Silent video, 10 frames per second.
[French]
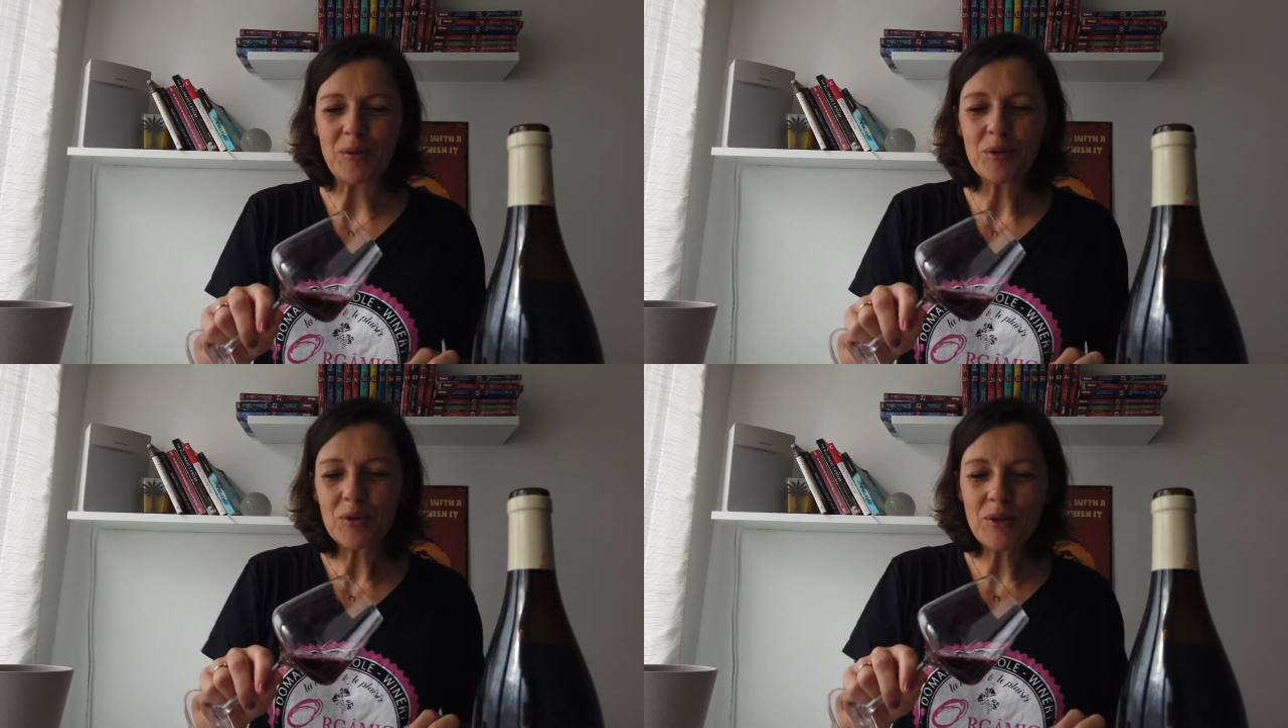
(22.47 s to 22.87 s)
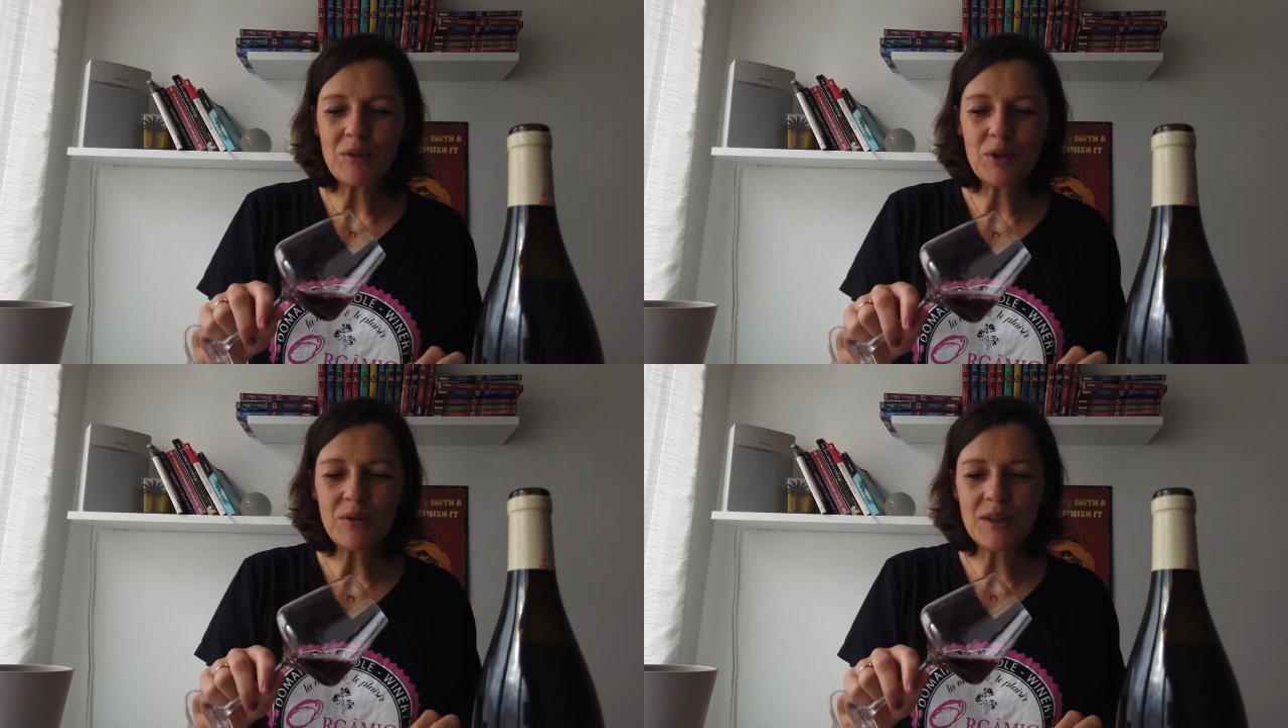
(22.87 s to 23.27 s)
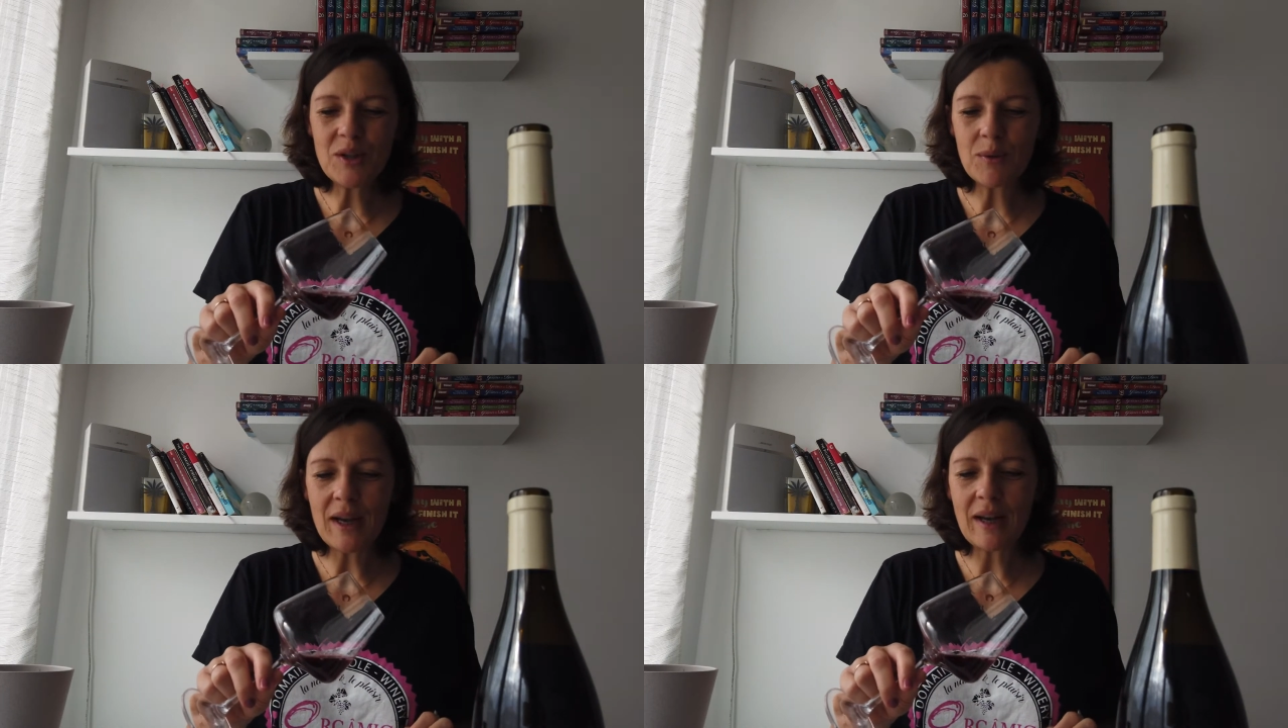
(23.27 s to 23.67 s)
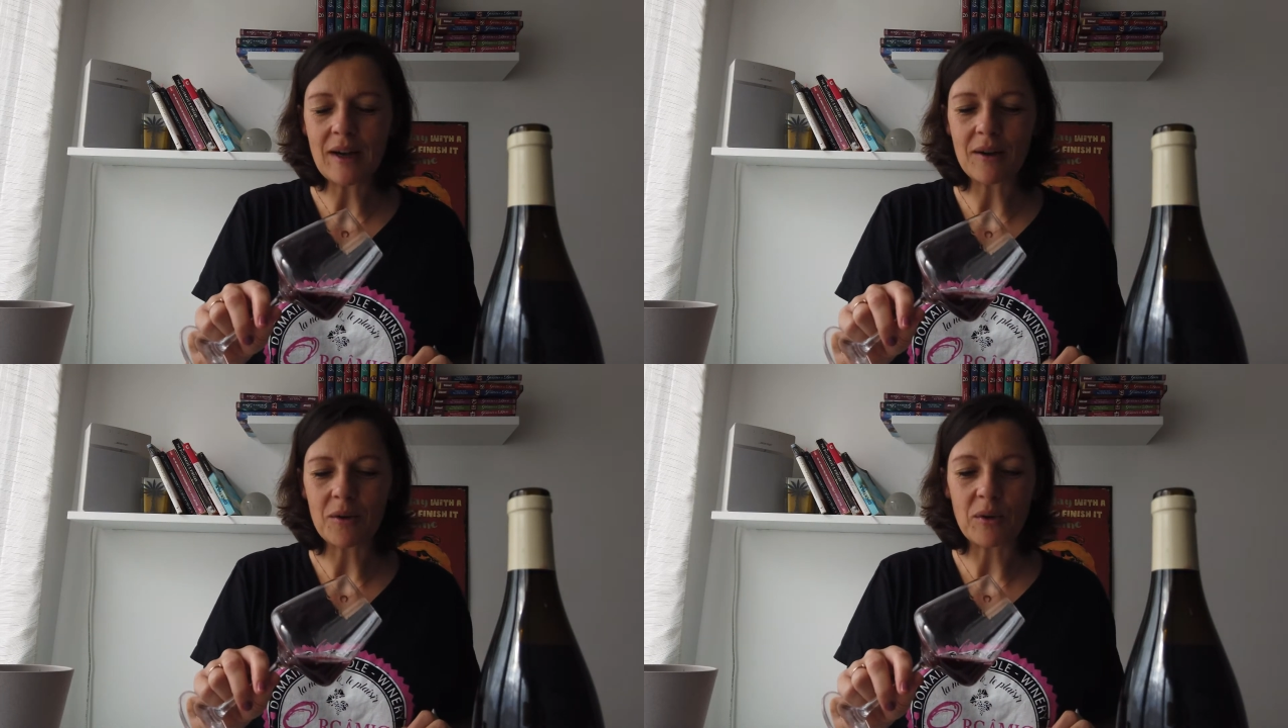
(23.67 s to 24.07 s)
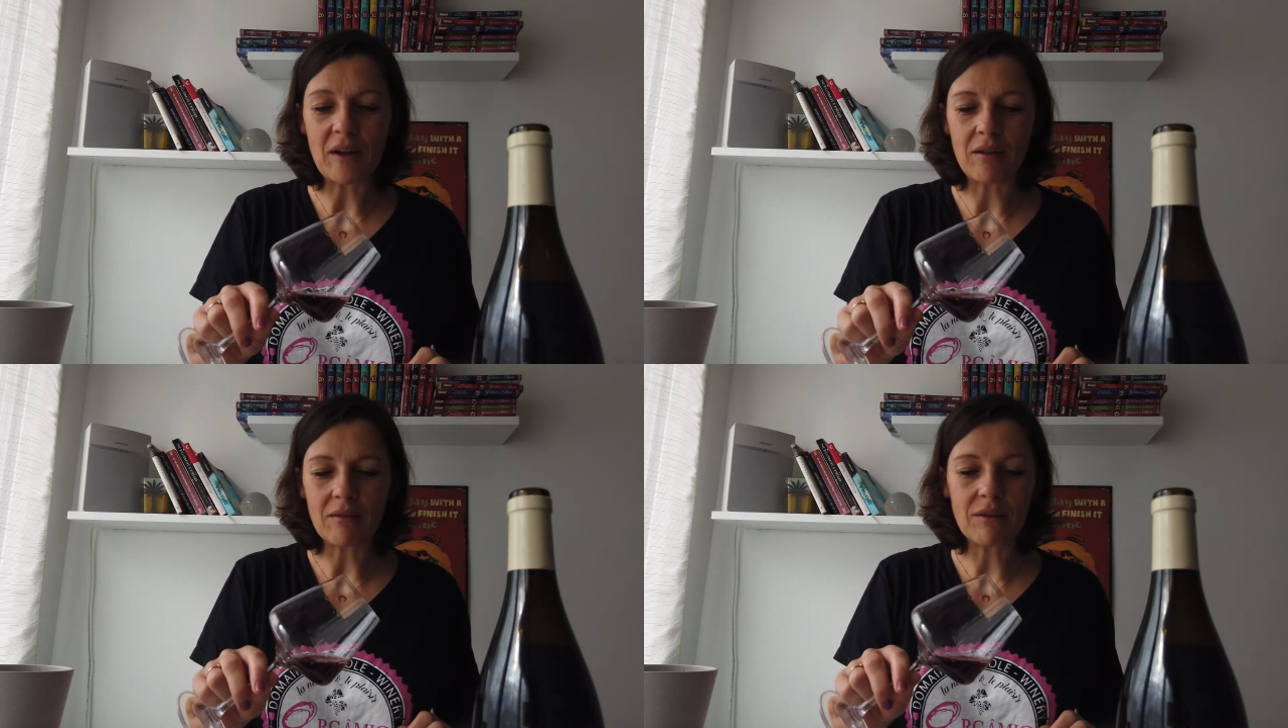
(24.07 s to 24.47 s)
Donc au niveau du visuel, euh, on a
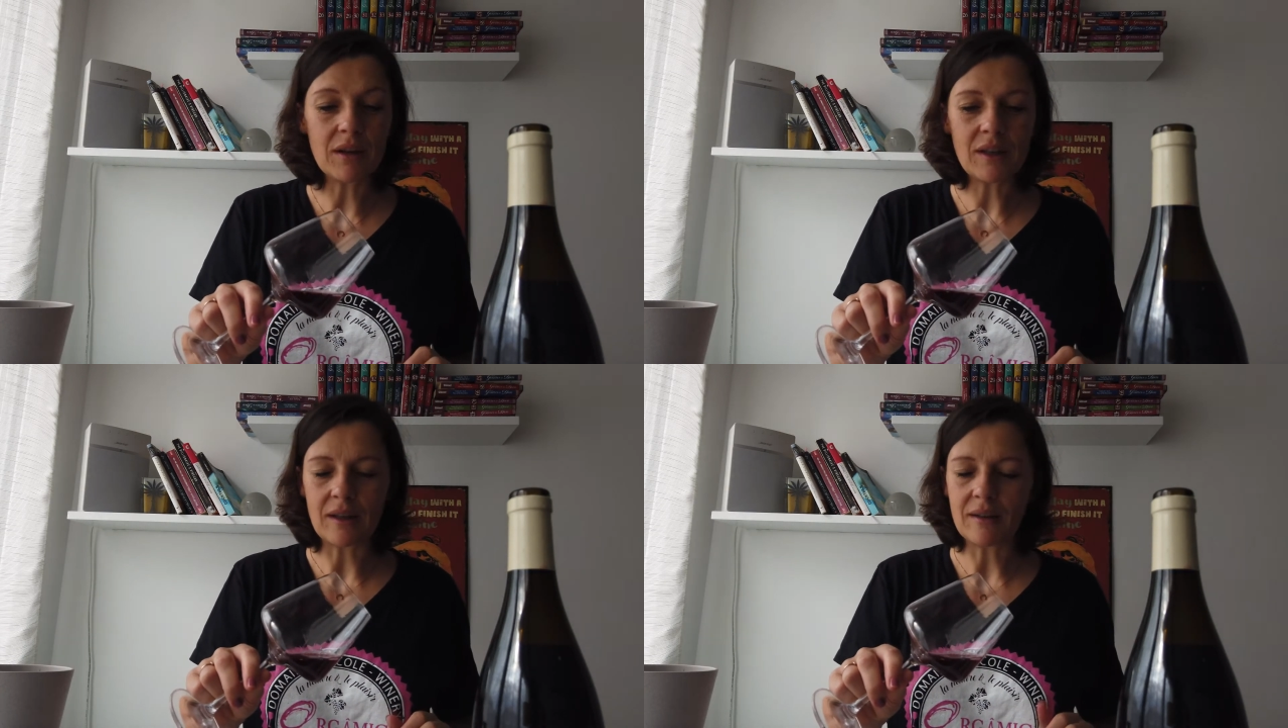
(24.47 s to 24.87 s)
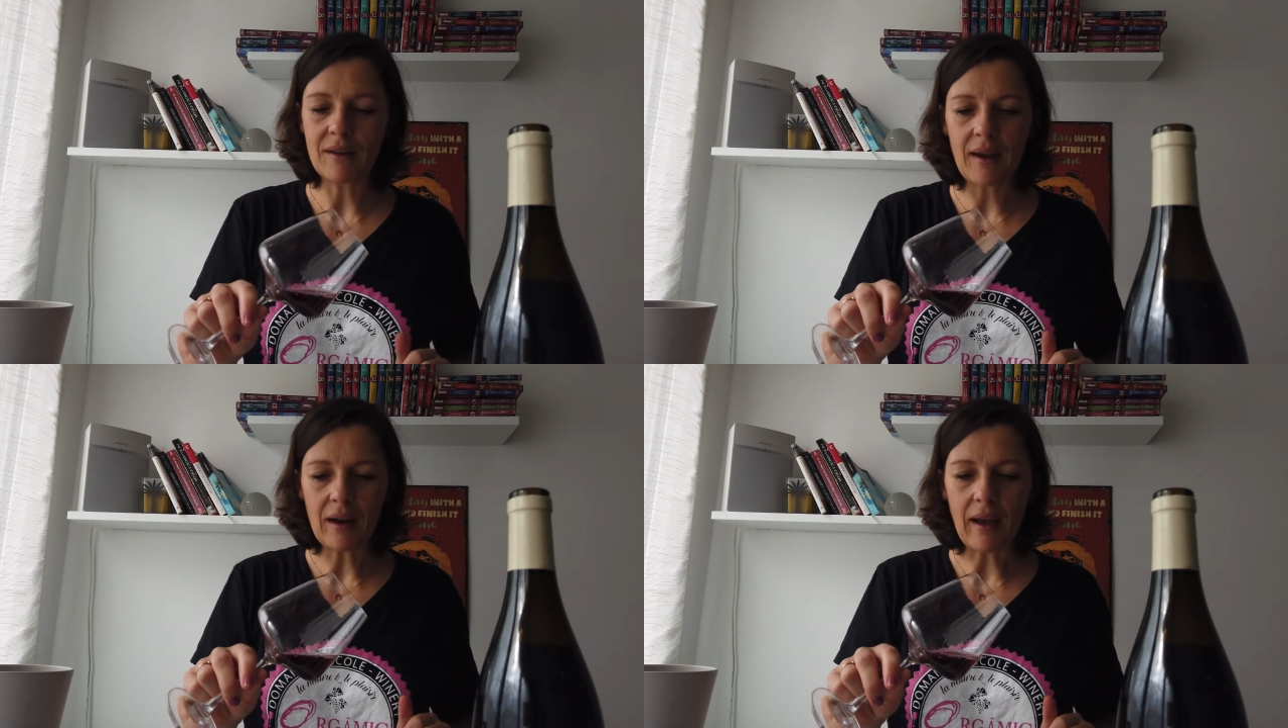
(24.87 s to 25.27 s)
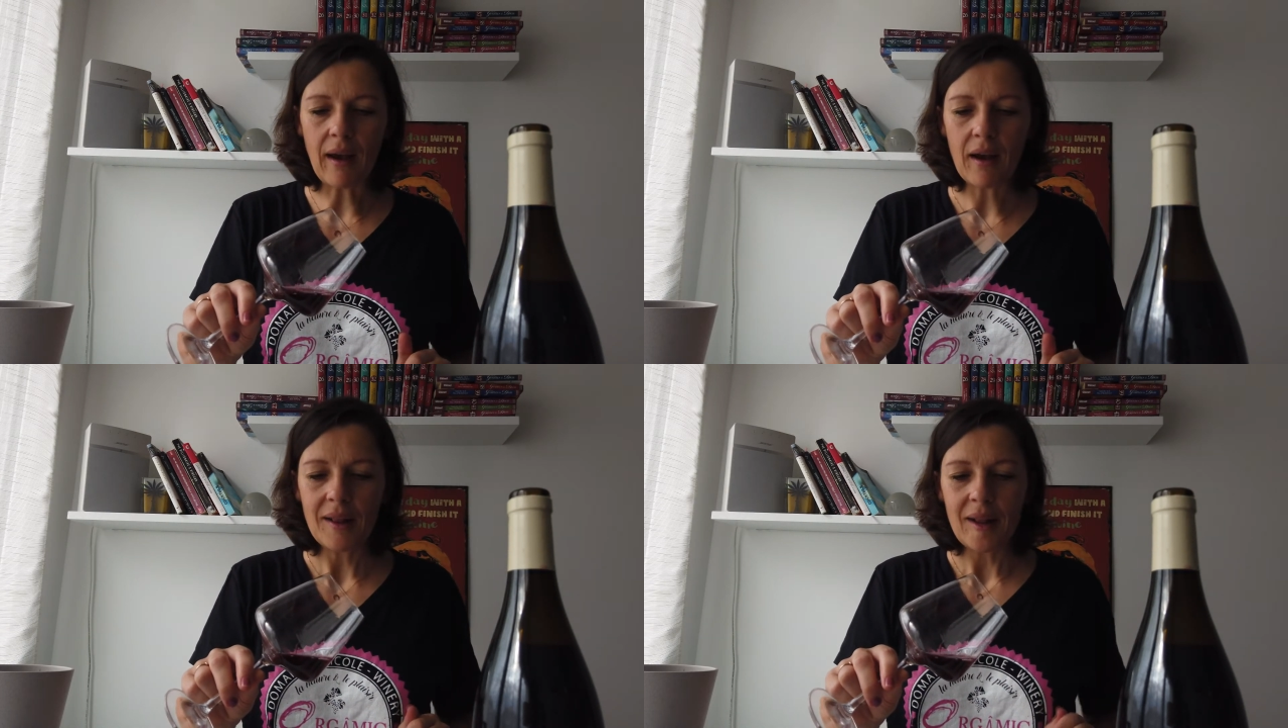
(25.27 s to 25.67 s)
un vin qui est très clair,